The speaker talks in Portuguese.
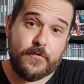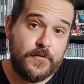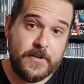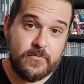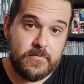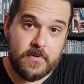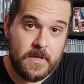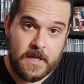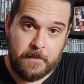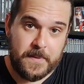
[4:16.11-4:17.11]
feito
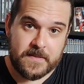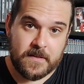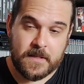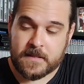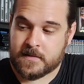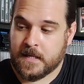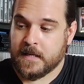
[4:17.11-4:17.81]
em pixel art,